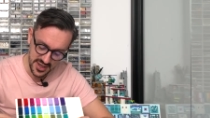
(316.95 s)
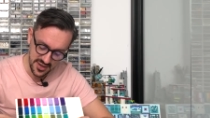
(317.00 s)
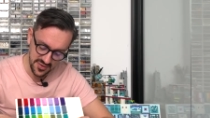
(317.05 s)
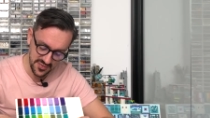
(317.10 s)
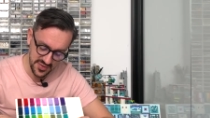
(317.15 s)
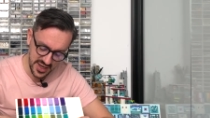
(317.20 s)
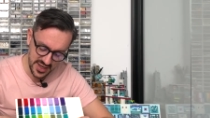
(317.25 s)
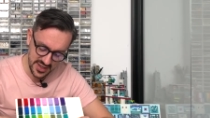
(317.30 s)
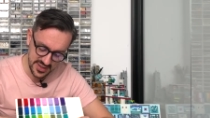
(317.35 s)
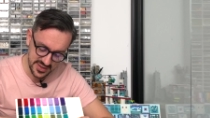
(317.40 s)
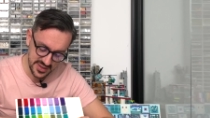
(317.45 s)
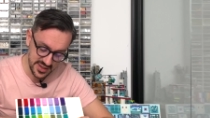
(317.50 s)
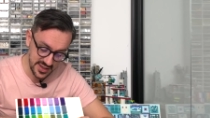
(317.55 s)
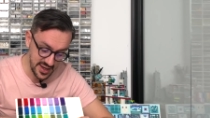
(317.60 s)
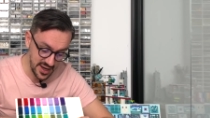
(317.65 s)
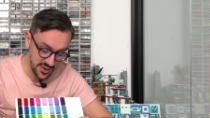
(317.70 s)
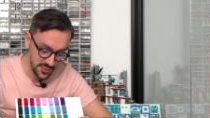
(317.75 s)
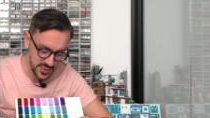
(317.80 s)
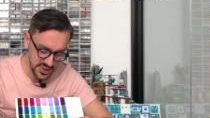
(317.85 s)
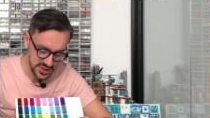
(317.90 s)
Więc
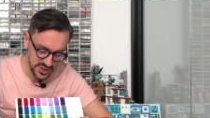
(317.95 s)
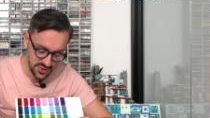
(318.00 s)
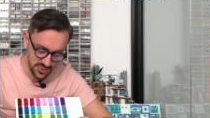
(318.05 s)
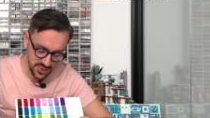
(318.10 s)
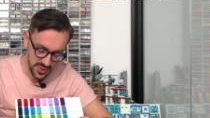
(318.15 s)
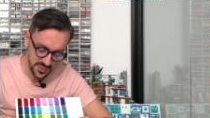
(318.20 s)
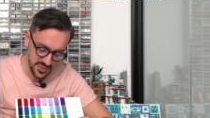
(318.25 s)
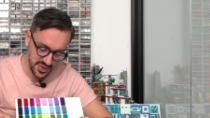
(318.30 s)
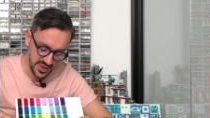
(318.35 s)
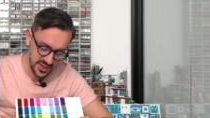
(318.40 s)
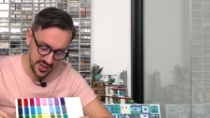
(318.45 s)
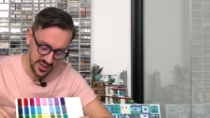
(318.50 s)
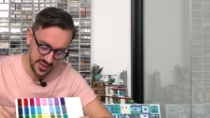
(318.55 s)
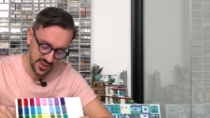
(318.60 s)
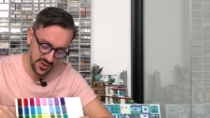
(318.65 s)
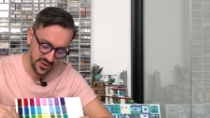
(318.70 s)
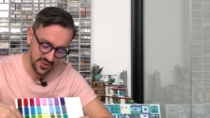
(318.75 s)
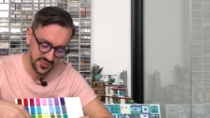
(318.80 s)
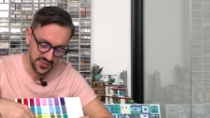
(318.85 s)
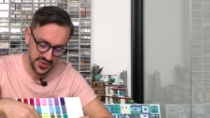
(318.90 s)
ja umieściłem e,
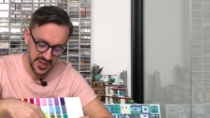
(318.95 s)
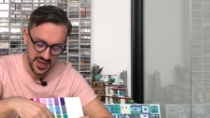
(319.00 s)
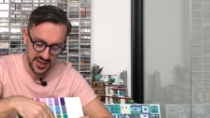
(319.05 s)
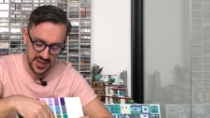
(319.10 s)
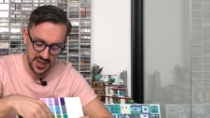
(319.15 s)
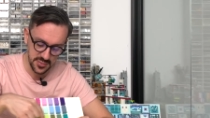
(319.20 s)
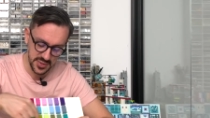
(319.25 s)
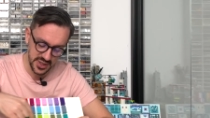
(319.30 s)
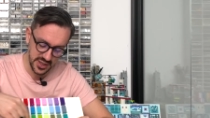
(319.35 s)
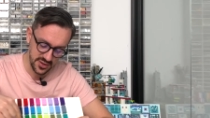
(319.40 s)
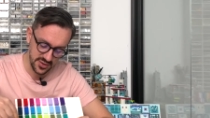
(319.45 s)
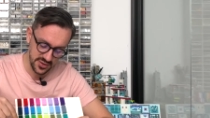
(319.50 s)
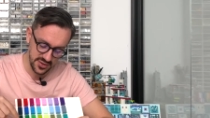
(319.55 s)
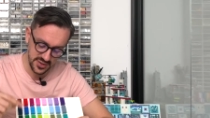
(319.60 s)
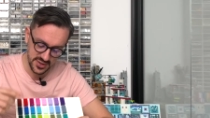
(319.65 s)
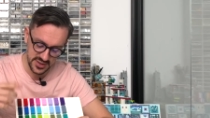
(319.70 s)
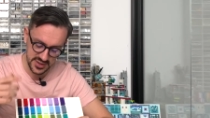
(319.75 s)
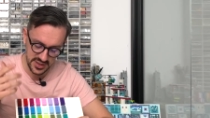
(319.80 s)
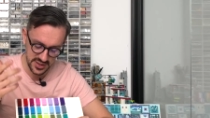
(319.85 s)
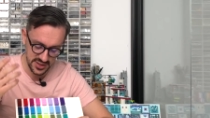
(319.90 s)
go w tej gamie
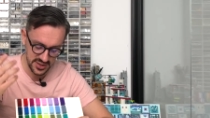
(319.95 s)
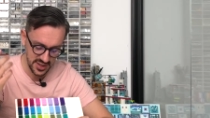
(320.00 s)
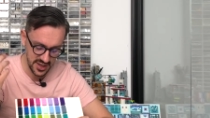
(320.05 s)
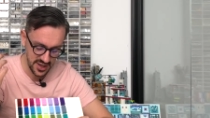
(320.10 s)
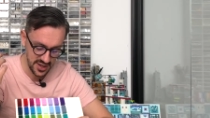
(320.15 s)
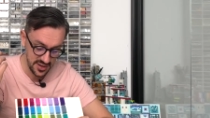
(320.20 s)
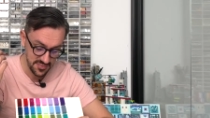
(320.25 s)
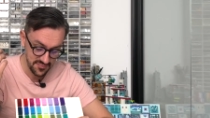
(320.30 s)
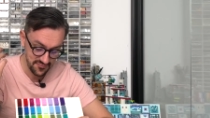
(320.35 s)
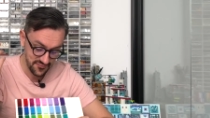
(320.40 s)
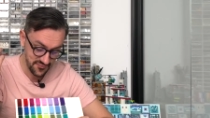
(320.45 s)
kolorystycznej.